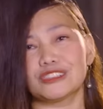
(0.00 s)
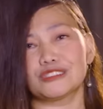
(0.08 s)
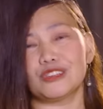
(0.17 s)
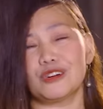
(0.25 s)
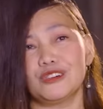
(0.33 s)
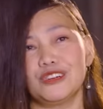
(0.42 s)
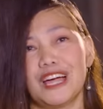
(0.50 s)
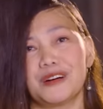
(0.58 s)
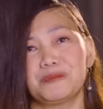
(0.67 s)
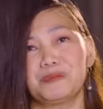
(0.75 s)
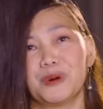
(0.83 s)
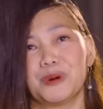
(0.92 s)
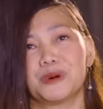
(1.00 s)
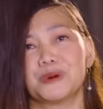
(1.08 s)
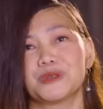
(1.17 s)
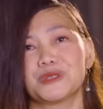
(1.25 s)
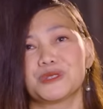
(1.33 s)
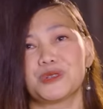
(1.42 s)
totoo lang po,
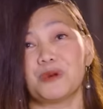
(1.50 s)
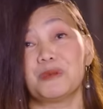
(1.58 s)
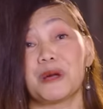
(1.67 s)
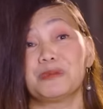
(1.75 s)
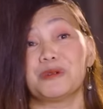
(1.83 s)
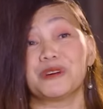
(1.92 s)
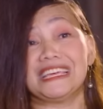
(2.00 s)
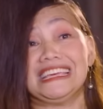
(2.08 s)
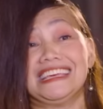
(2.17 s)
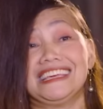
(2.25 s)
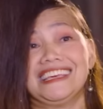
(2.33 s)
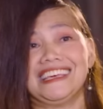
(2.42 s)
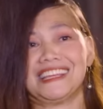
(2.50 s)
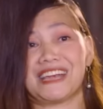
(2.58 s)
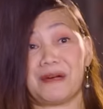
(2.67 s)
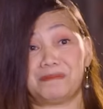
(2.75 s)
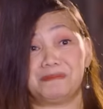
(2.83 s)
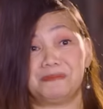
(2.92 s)
sobra pong
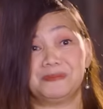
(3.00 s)
hirap.